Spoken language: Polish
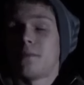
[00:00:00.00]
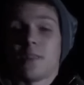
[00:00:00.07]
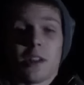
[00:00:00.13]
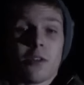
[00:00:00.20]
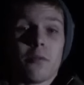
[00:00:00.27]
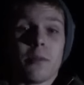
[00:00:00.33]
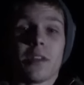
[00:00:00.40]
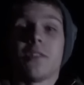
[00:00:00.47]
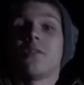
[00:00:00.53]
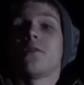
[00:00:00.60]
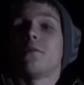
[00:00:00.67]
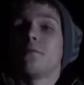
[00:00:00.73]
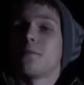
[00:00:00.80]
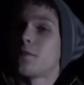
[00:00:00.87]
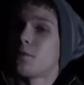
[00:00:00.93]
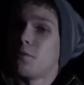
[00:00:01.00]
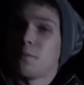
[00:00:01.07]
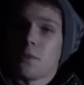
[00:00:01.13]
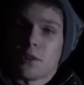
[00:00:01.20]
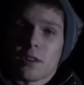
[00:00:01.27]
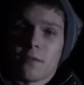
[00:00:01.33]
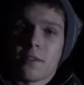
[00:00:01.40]
te lumeny są
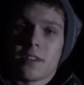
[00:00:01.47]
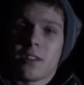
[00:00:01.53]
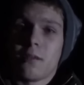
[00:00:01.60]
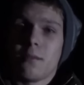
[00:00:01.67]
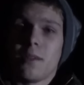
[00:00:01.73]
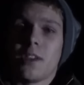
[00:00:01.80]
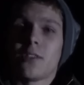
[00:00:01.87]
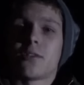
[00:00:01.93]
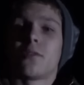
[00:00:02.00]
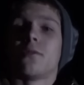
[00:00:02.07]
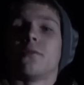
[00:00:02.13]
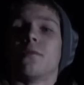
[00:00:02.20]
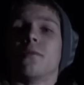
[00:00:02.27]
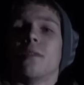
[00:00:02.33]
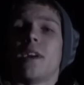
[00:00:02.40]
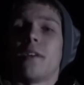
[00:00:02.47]
skupione w jednym miejscu,